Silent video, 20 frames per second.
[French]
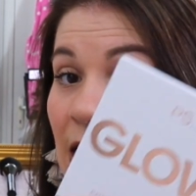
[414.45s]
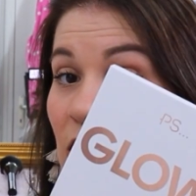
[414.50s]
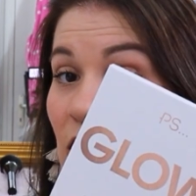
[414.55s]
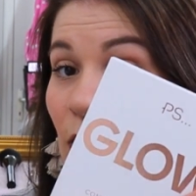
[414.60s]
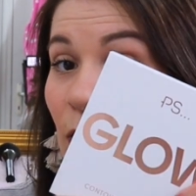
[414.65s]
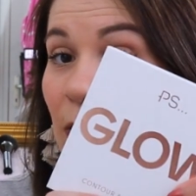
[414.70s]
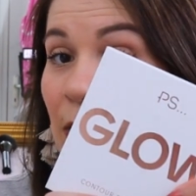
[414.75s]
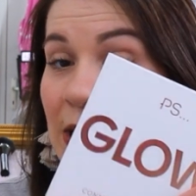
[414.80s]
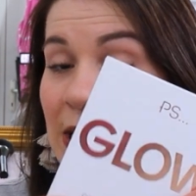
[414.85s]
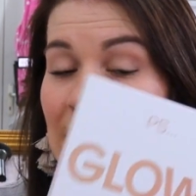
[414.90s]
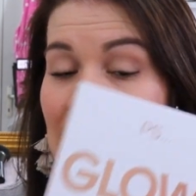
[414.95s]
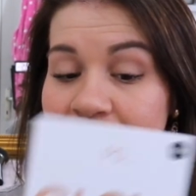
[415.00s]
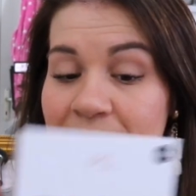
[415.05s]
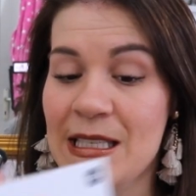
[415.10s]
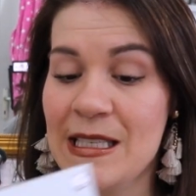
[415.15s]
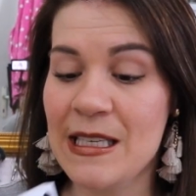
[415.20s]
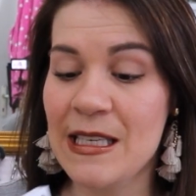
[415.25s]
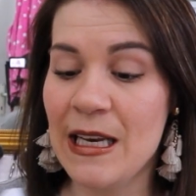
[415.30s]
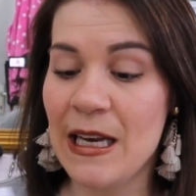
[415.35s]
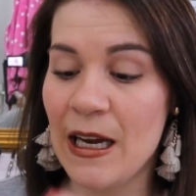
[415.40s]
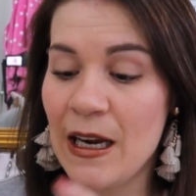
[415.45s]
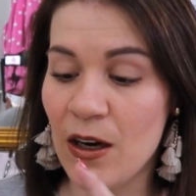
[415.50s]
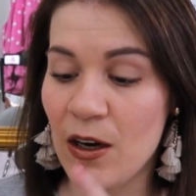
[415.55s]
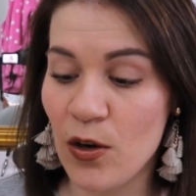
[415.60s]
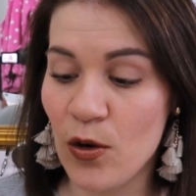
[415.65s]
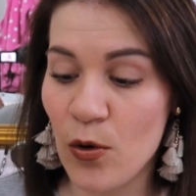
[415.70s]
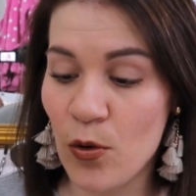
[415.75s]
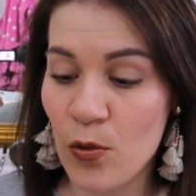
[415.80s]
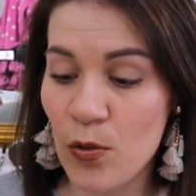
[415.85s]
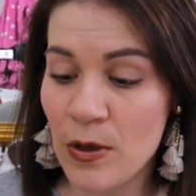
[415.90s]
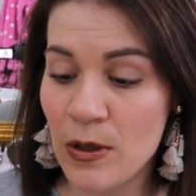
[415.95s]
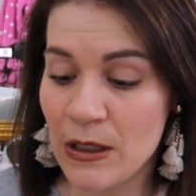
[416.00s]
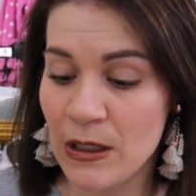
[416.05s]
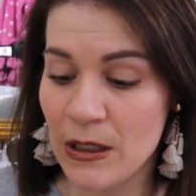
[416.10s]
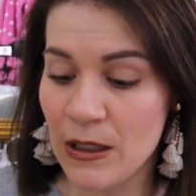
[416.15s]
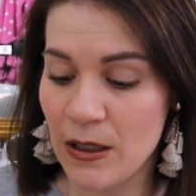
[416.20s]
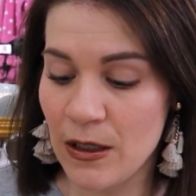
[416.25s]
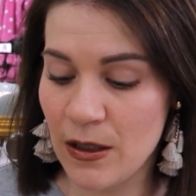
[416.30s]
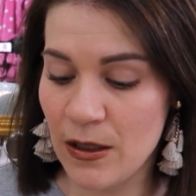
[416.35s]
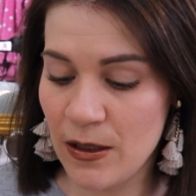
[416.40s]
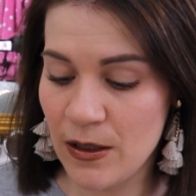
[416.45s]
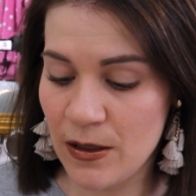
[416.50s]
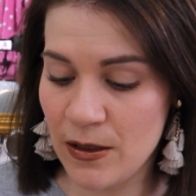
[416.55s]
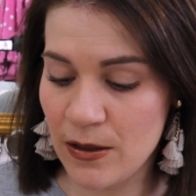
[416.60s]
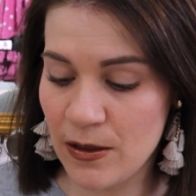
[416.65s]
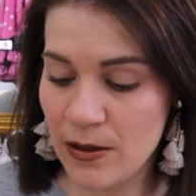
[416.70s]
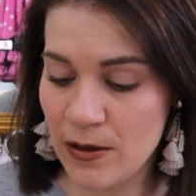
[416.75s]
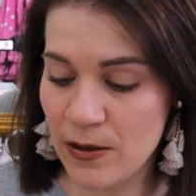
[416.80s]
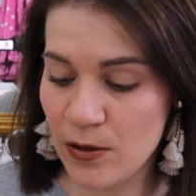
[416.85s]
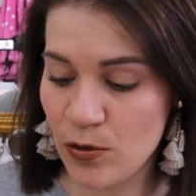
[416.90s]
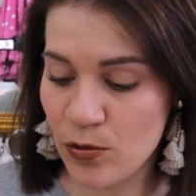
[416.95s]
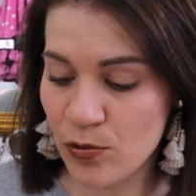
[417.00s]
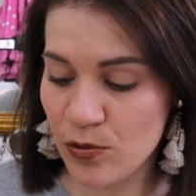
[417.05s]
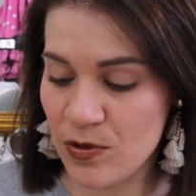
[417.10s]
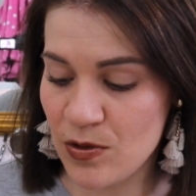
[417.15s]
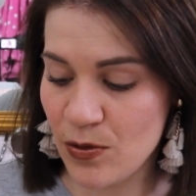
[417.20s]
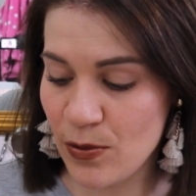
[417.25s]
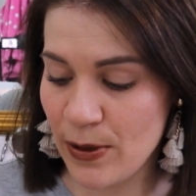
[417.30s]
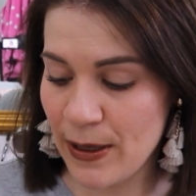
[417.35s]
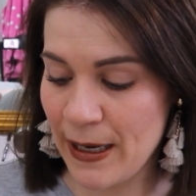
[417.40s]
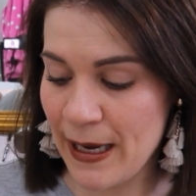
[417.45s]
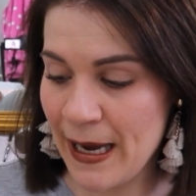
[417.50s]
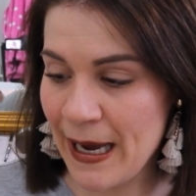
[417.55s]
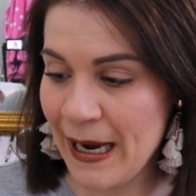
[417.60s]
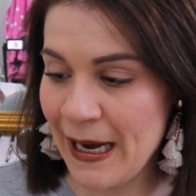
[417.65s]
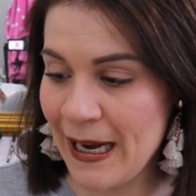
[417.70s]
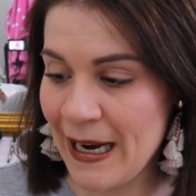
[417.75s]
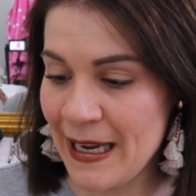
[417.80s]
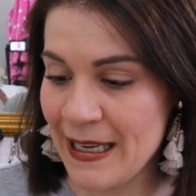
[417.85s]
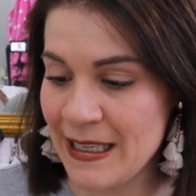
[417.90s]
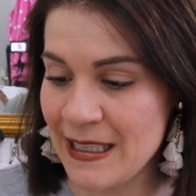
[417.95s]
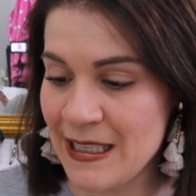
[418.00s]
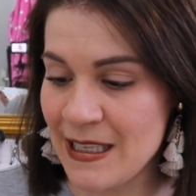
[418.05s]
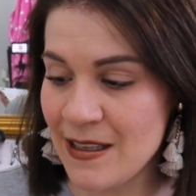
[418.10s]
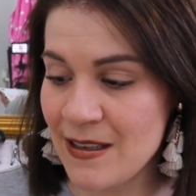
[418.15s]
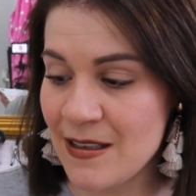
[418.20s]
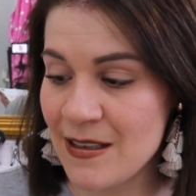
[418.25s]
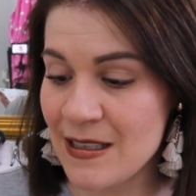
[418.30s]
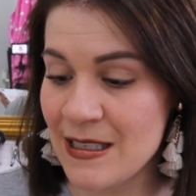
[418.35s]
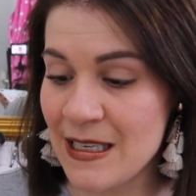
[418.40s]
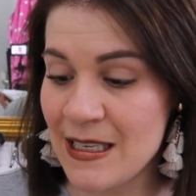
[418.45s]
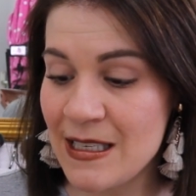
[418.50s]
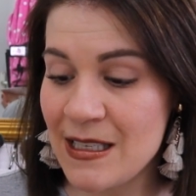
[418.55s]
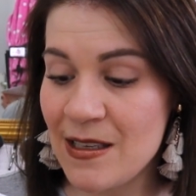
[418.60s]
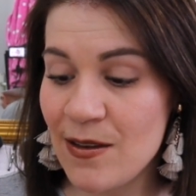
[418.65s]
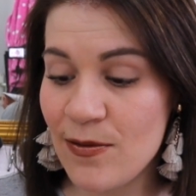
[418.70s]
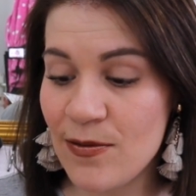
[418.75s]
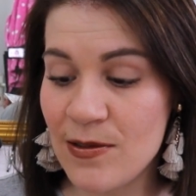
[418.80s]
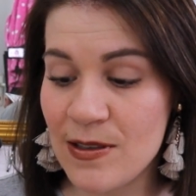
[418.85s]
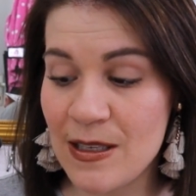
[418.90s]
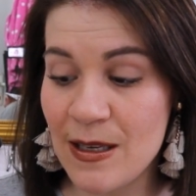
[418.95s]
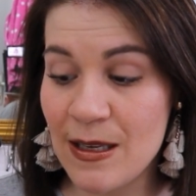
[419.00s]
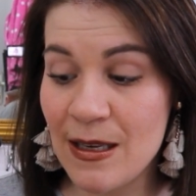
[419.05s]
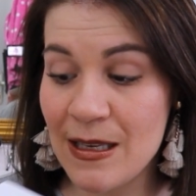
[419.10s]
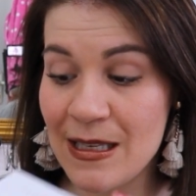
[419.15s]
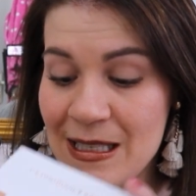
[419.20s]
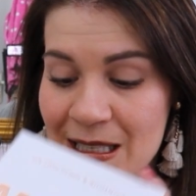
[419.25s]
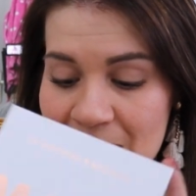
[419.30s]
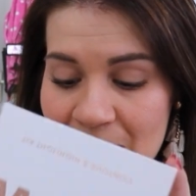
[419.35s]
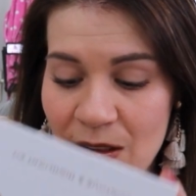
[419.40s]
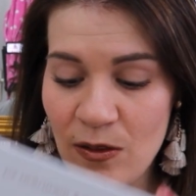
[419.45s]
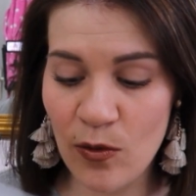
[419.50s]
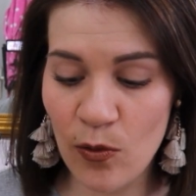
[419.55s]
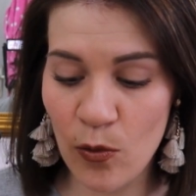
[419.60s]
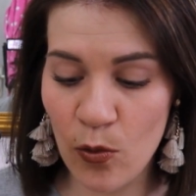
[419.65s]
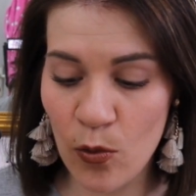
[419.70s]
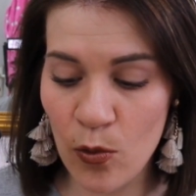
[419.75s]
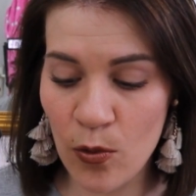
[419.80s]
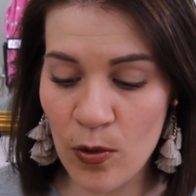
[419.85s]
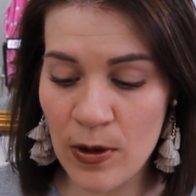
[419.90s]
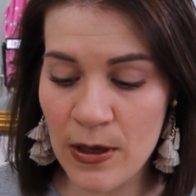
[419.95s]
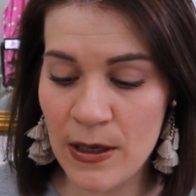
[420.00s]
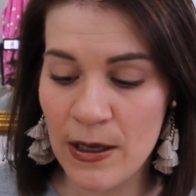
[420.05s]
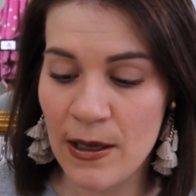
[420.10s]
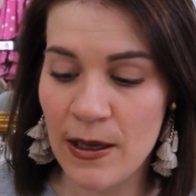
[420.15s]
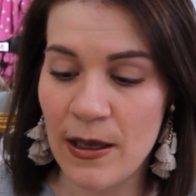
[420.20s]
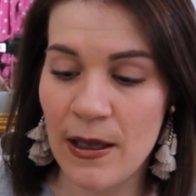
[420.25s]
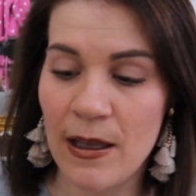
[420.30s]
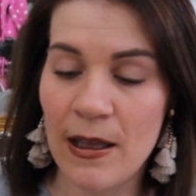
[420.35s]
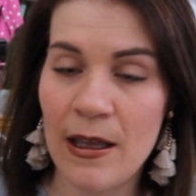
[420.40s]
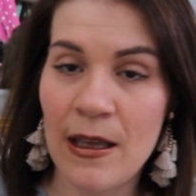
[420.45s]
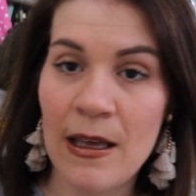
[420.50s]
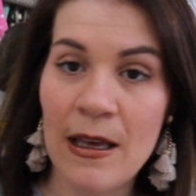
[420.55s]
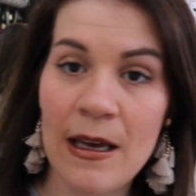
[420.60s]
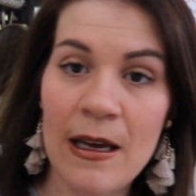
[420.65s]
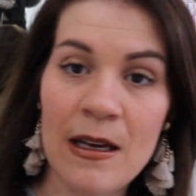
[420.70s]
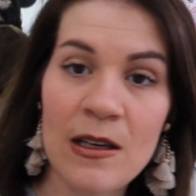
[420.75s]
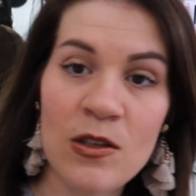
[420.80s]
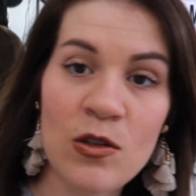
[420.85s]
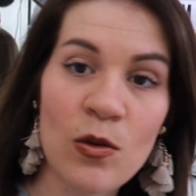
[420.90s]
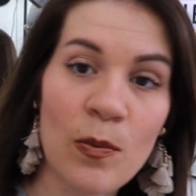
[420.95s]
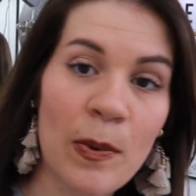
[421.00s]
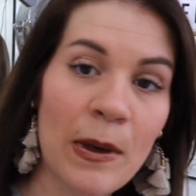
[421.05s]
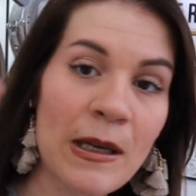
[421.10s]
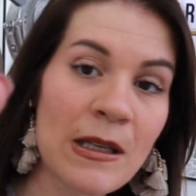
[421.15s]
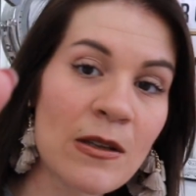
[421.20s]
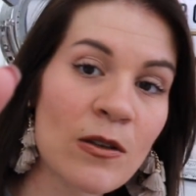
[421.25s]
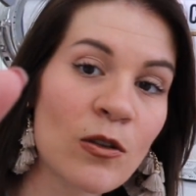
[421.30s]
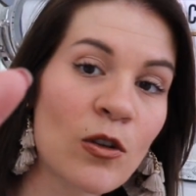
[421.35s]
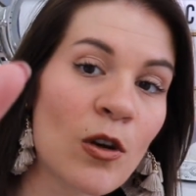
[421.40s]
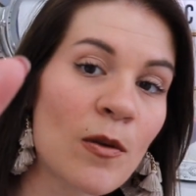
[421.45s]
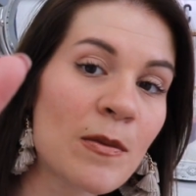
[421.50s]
à choper celle-ci, la Glow euh, Contour et I Like It. Celle-ci faisait 7 euros et elle se présente